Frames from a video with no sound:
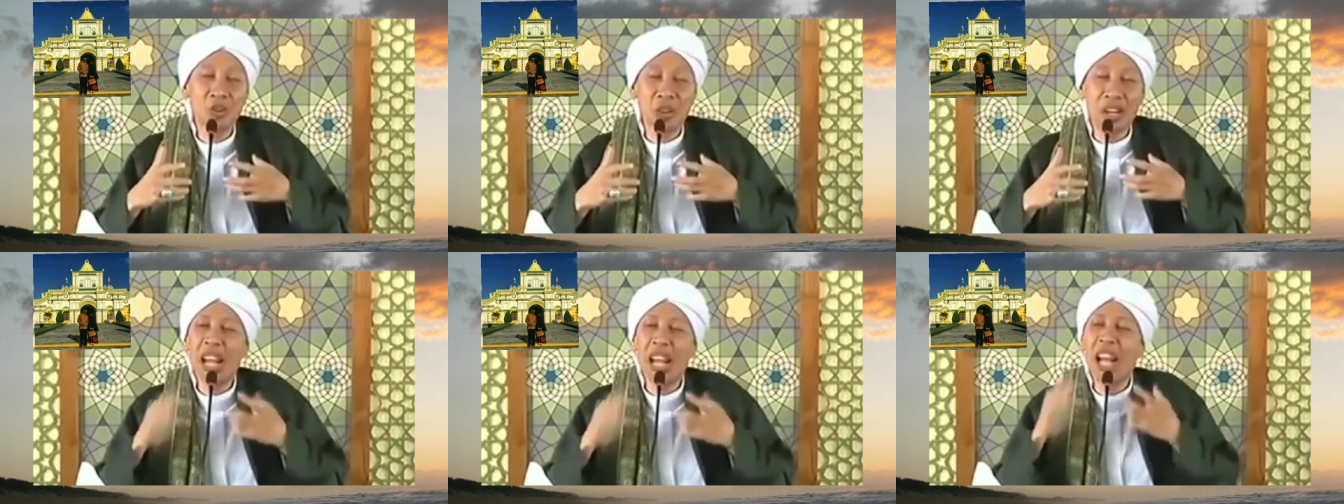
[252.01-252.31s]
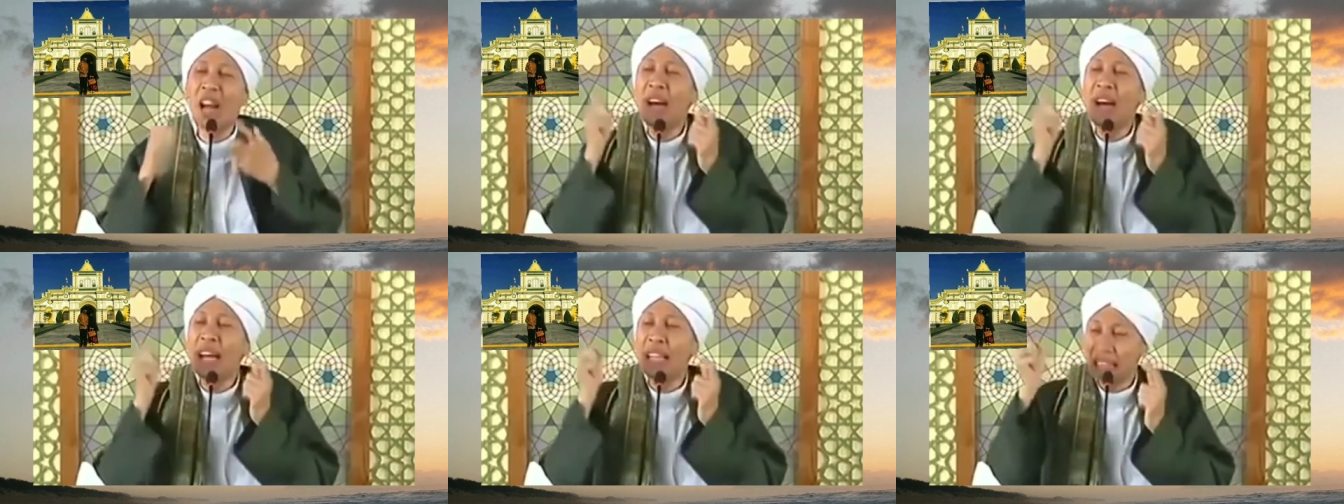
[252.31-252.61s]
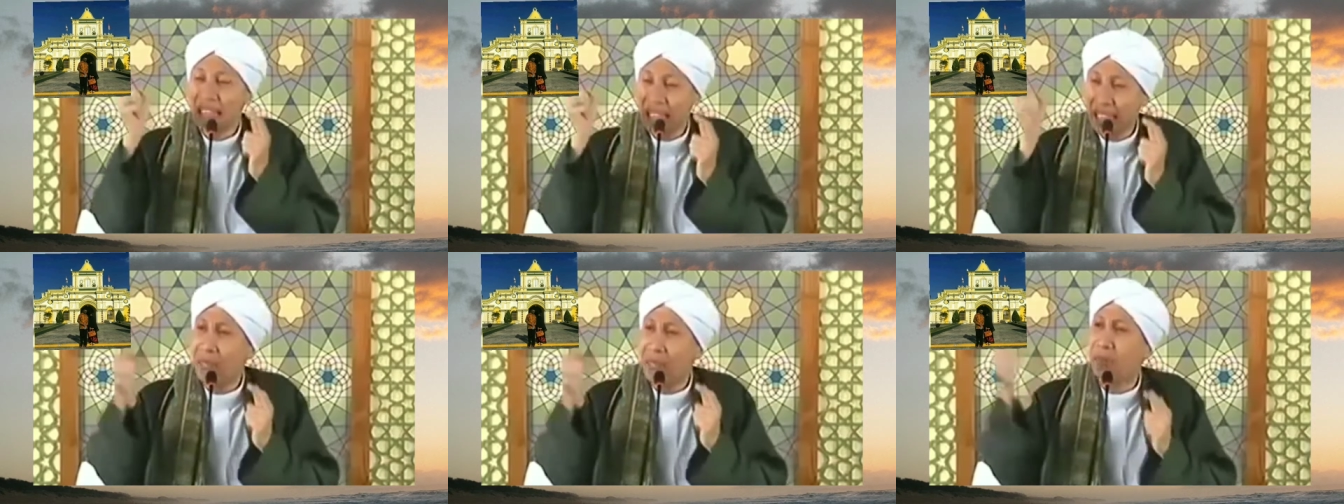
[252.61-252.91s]

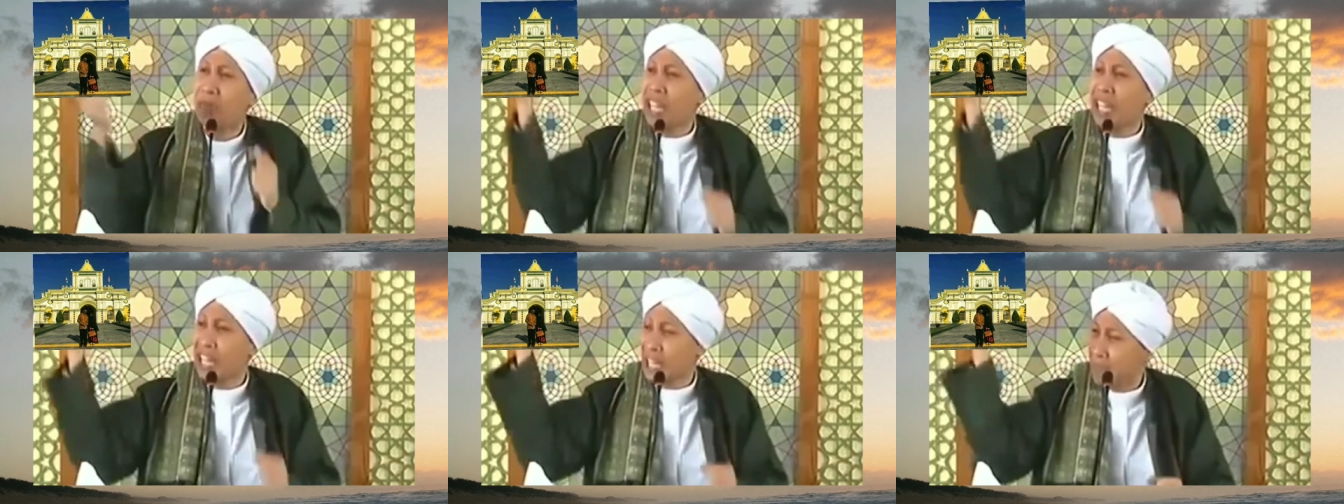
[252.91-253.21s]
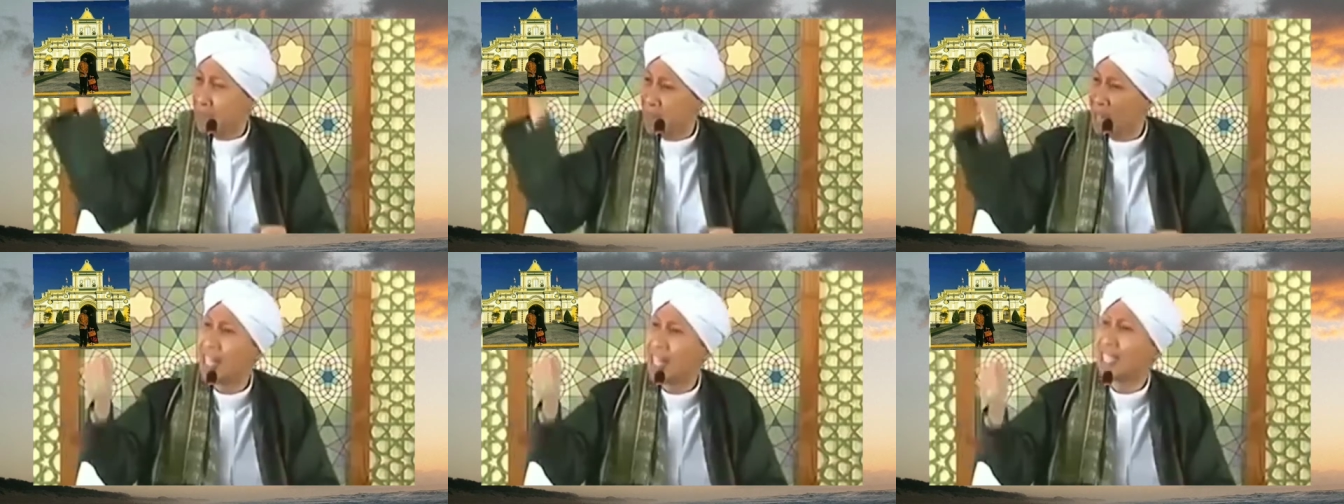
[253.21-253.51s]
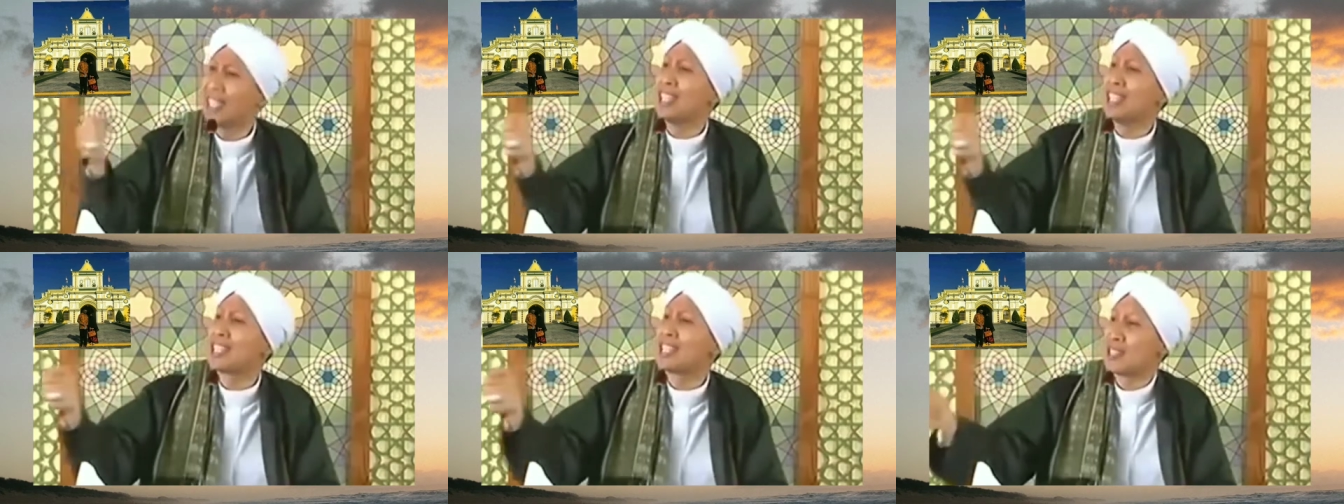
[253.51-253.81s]
khawatir benar-benar
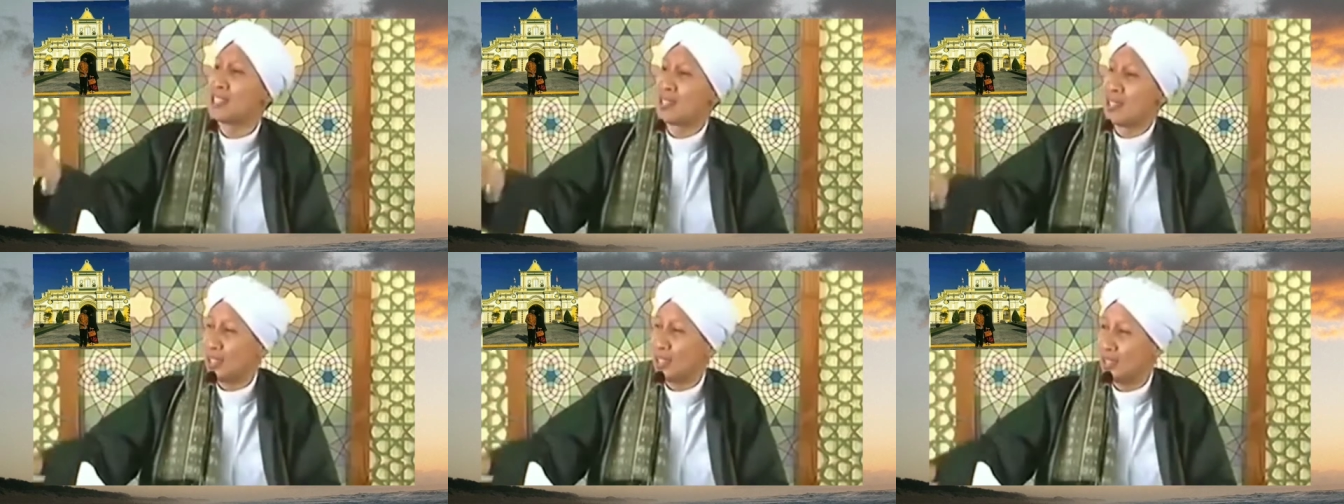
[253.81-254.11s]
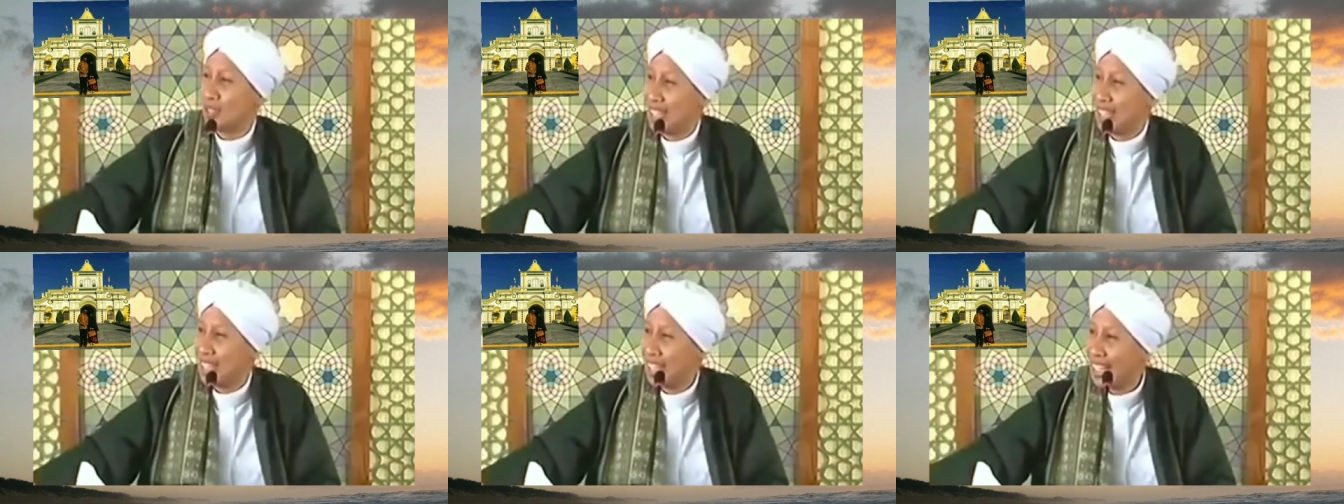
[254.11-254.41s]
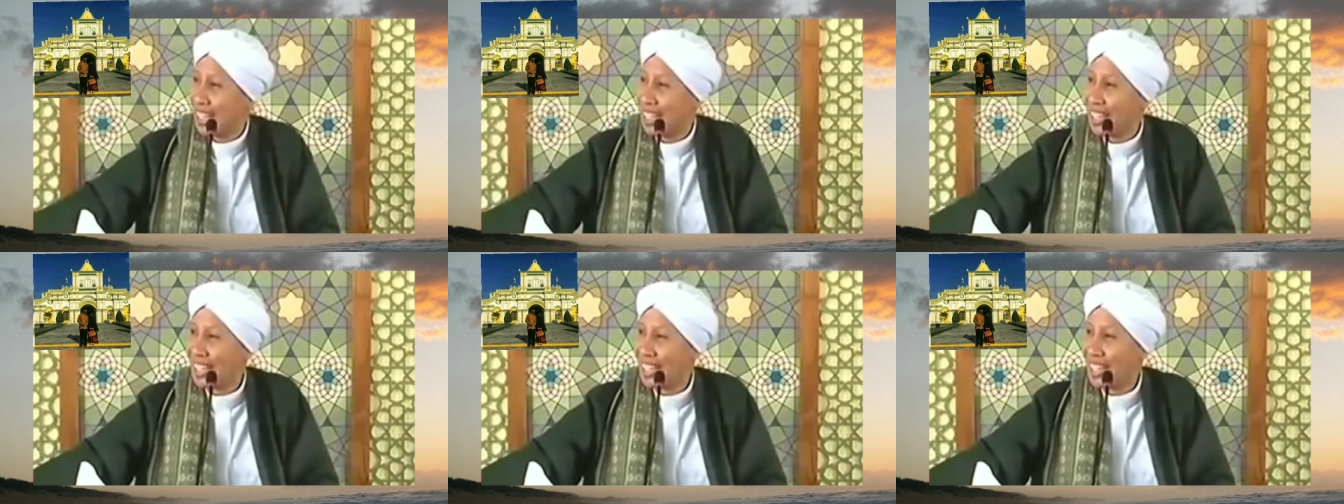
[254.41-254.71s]
ini sesuatu yang
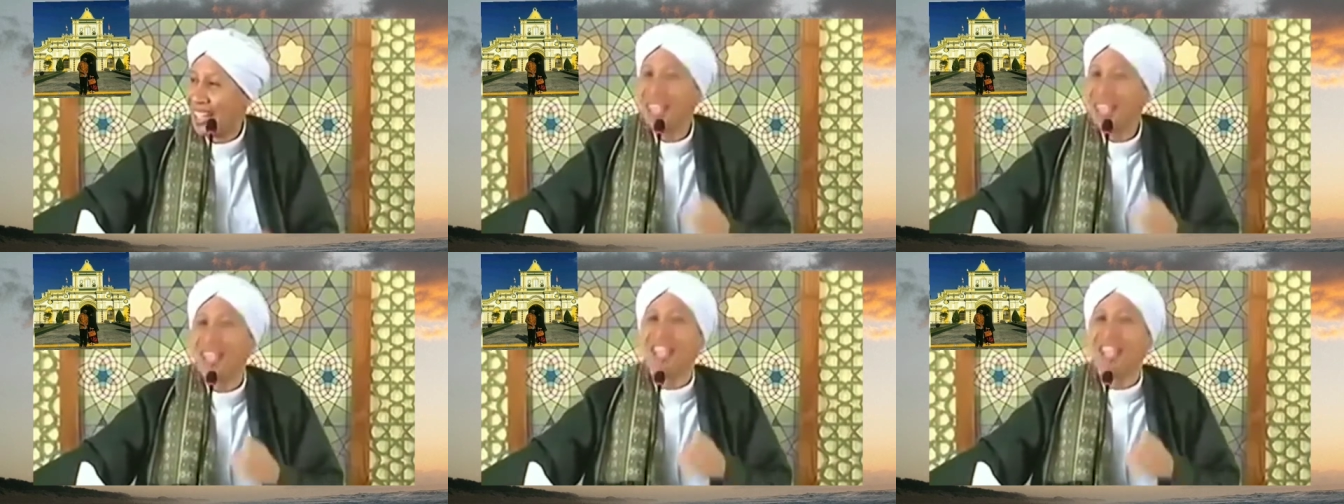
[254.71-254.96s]
dilarang.